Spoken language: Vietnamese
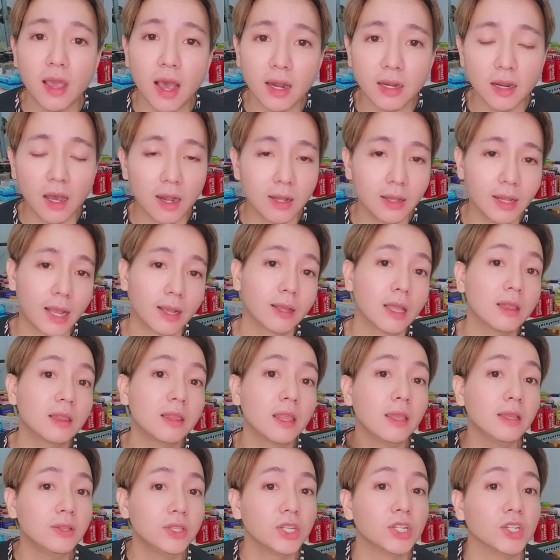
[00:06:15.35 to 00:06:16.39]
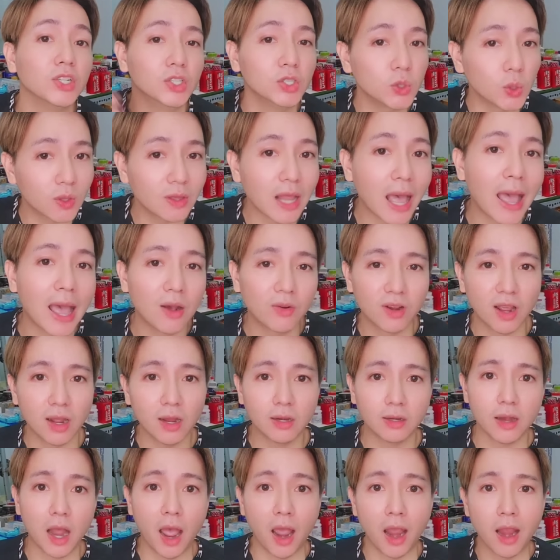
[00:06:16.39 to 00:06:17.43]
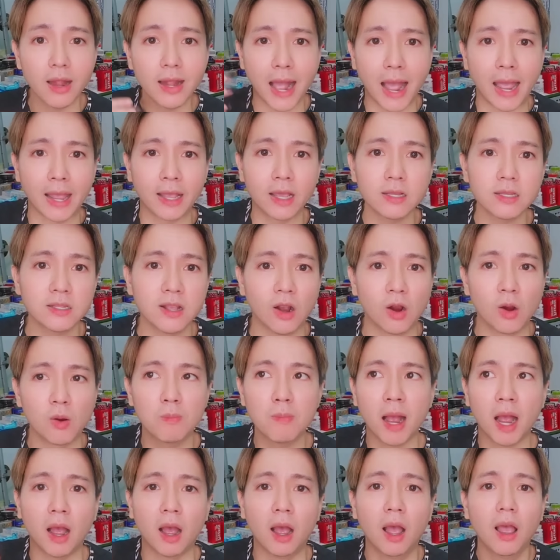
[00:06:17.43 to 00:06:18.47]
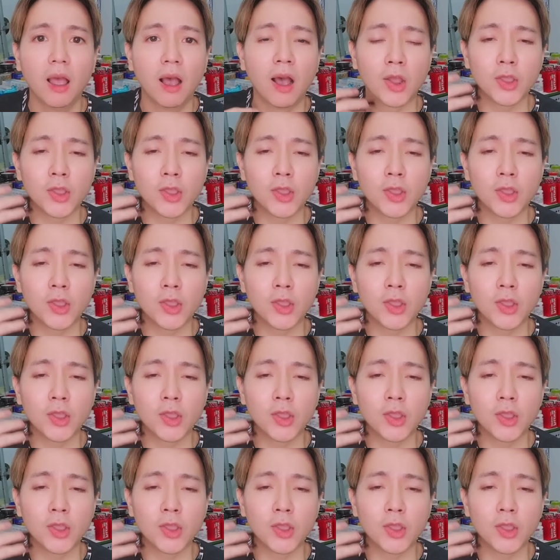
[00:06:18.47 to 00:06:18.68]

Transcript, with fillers: Cho nên là cái tiếng chửi của tao đó để lại cái sự mà